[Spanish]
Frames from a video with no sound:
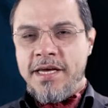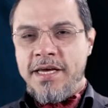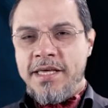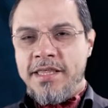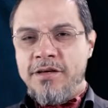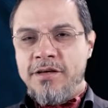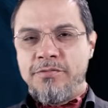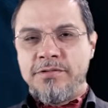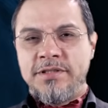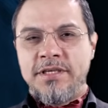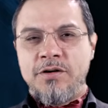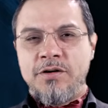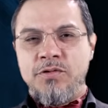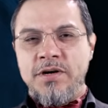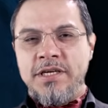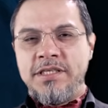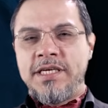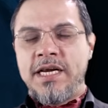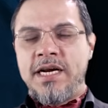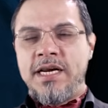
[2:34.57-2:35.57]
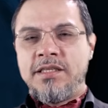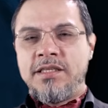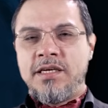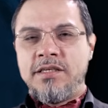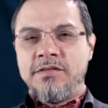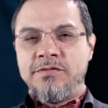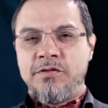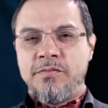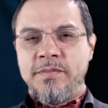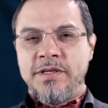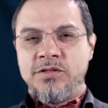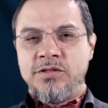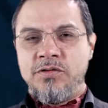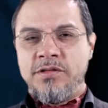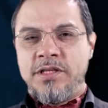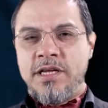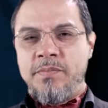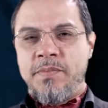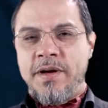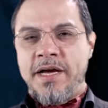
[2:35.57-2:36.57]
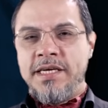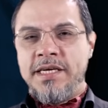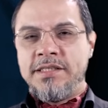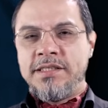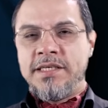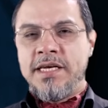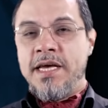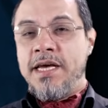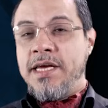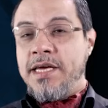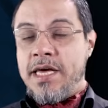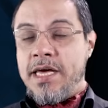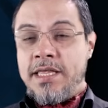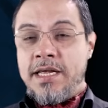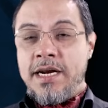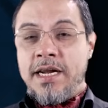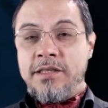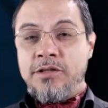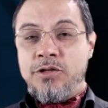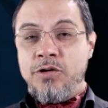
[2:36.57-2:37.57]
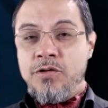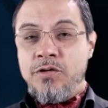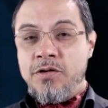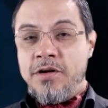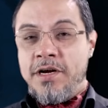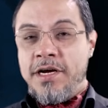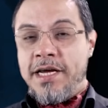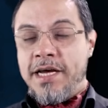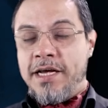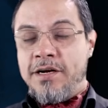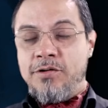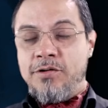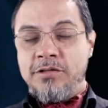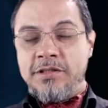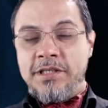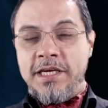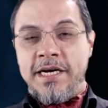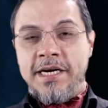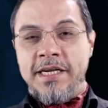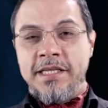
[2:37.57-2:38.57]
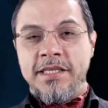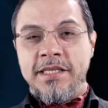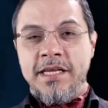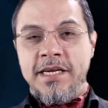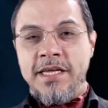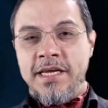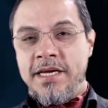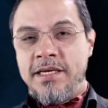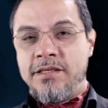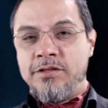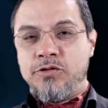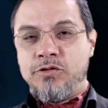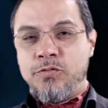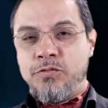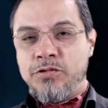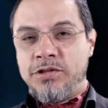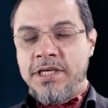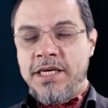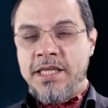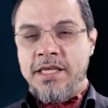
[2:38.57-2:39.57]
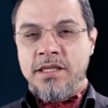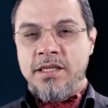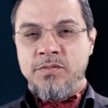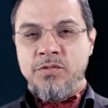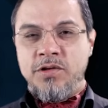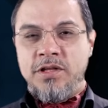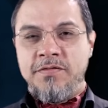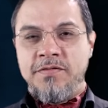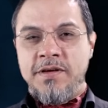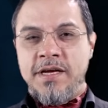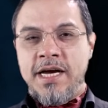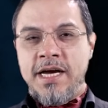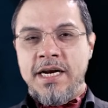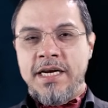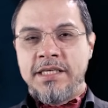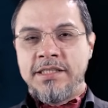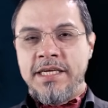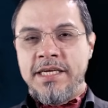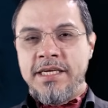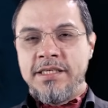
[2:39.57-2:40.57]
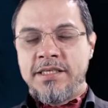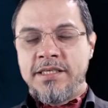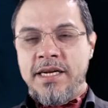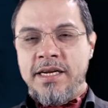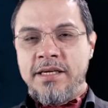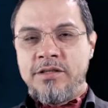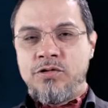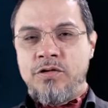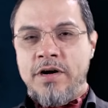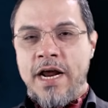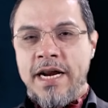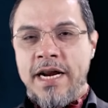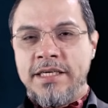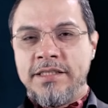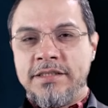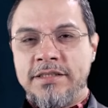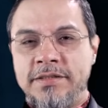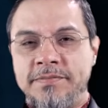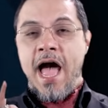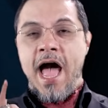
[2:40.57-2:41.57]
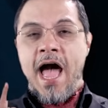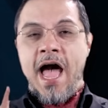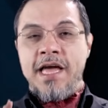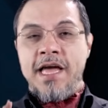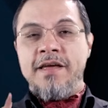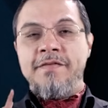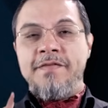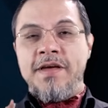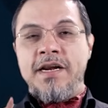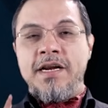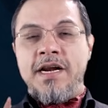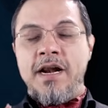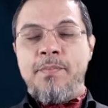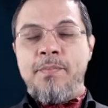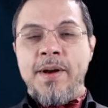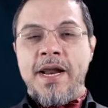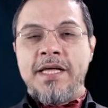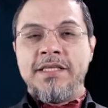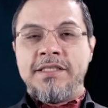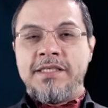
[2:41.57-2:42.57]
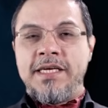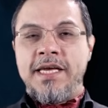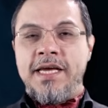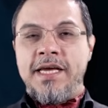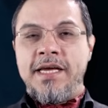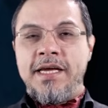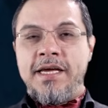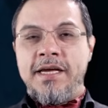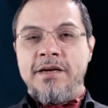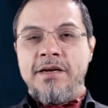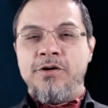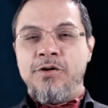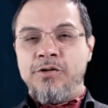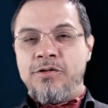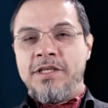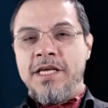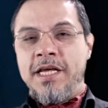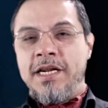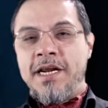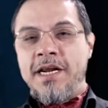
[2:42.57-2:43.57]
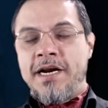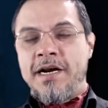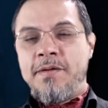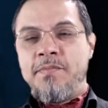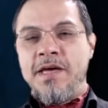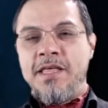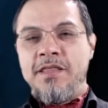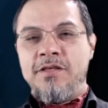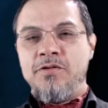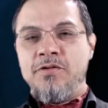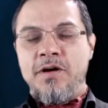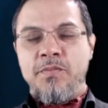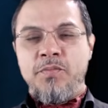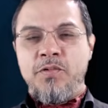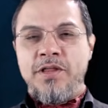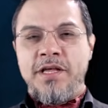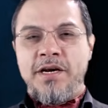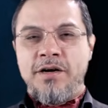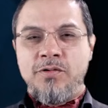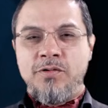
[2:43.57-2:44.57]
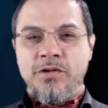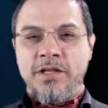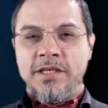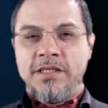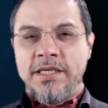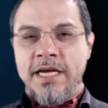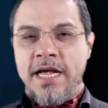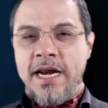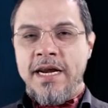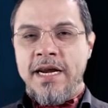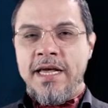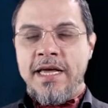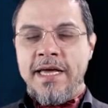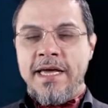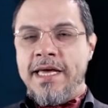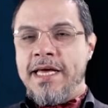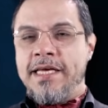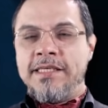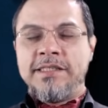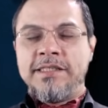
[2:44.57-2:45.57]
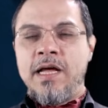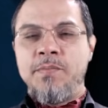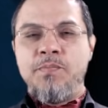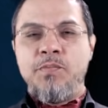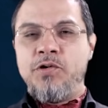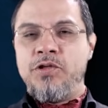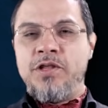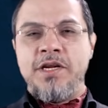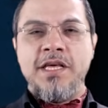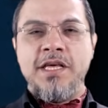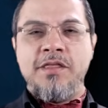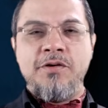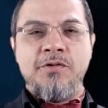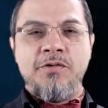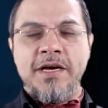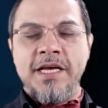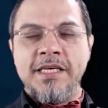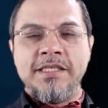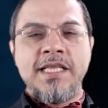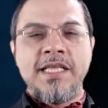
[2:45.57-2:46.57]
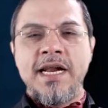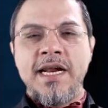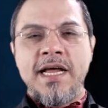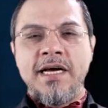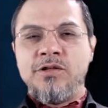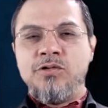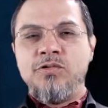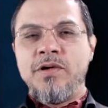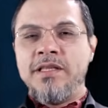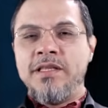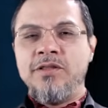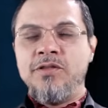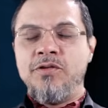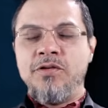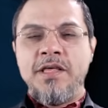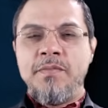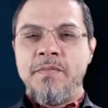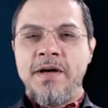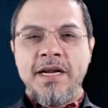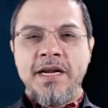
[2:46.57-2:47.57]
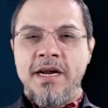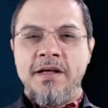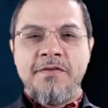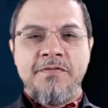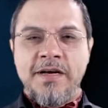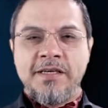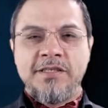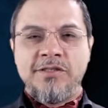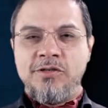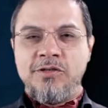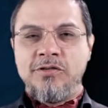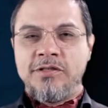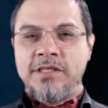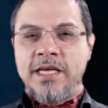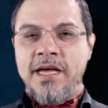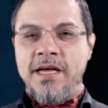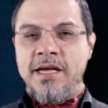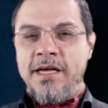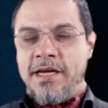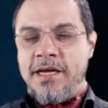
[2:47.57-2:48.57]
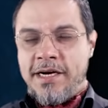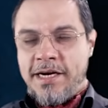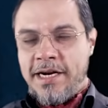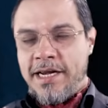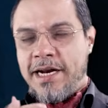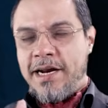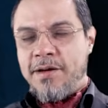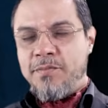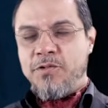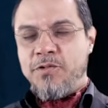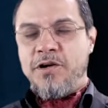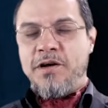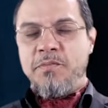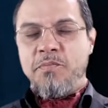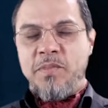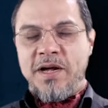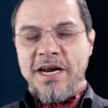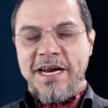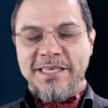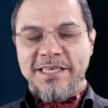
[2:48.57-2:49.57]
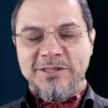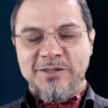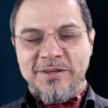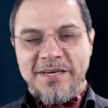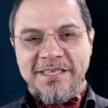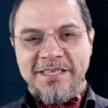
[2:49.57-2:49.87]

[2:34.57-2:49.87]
y de obstaculizar la transformación del país, y adelantó que no se rendiría en su búsqueda de modificar las leyes electorales. Ahí viene el plan C no tiene remedio el Poder Judicial. Está podrido, están actuando de manera facciosa, reclamó en Palacio